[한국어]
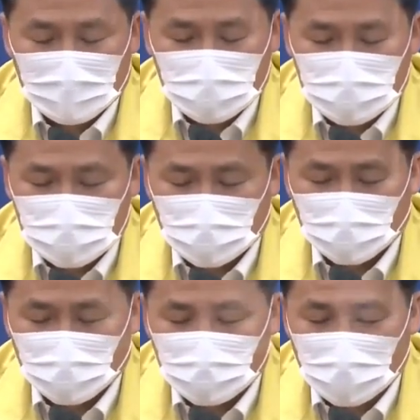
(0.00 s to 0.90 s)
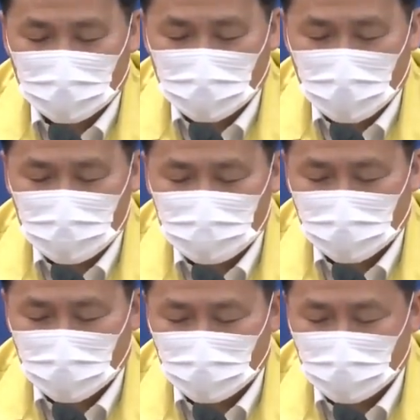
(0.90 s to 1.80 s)
경제적 어려움과 생활
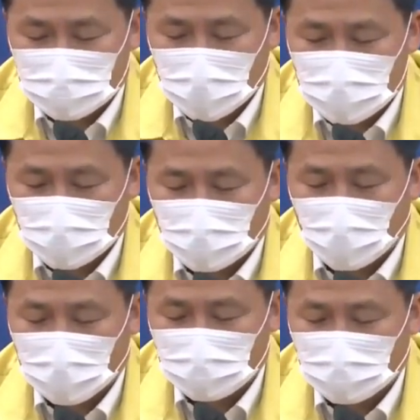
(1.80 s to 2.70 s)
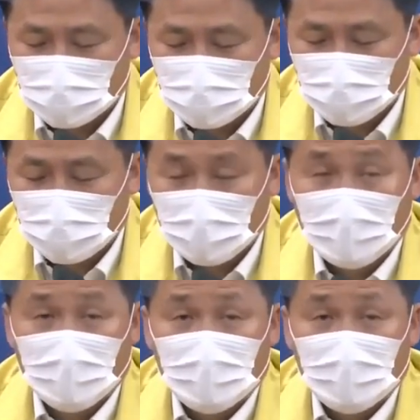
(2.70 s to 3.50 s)
비편에도 사회적 거리두기를